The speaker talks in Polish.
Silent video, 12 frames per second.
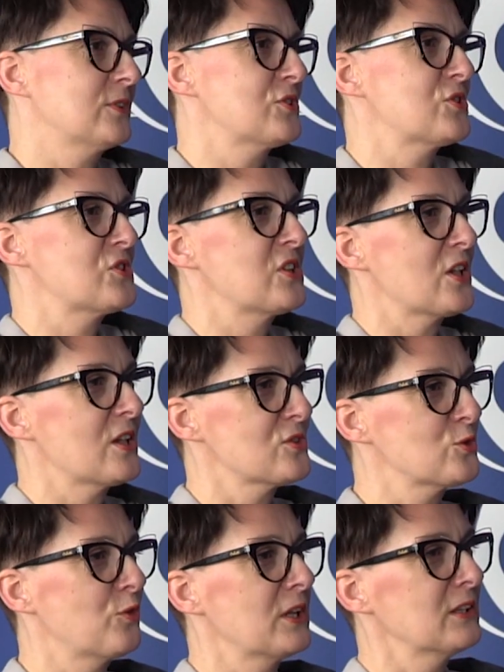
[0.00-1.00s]
decyzja
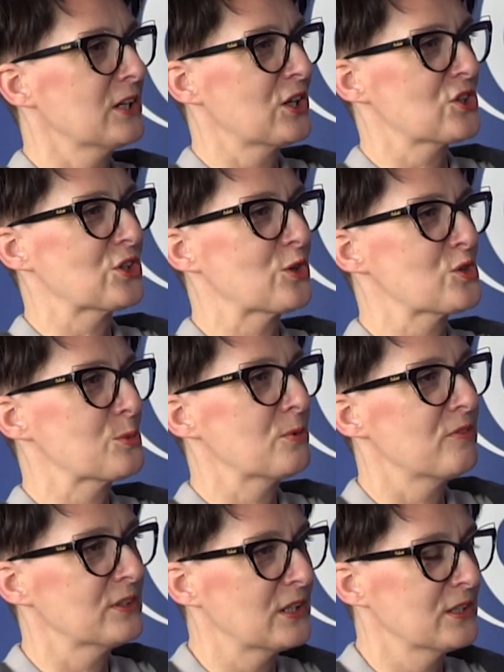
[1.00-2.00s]
suwerenna każdego z
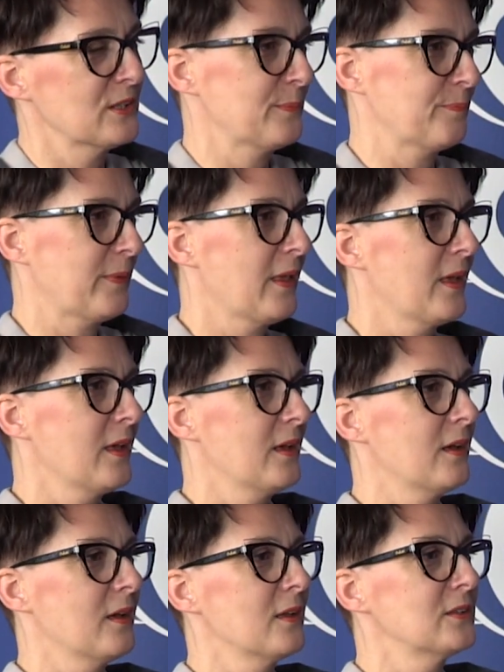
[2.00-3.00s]
obywateli.
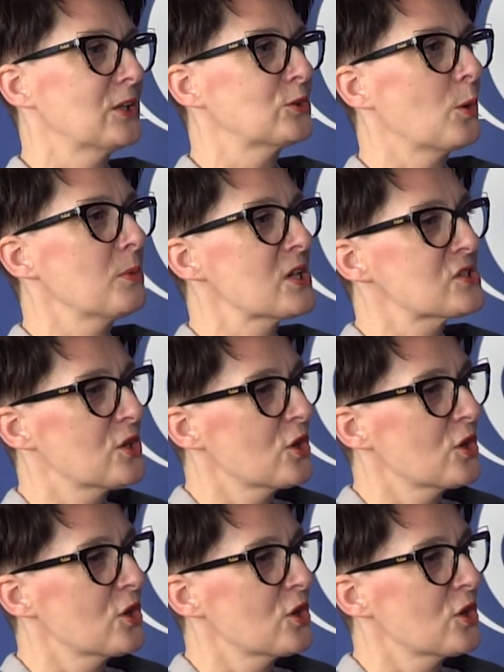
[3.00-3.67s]
E, natomiast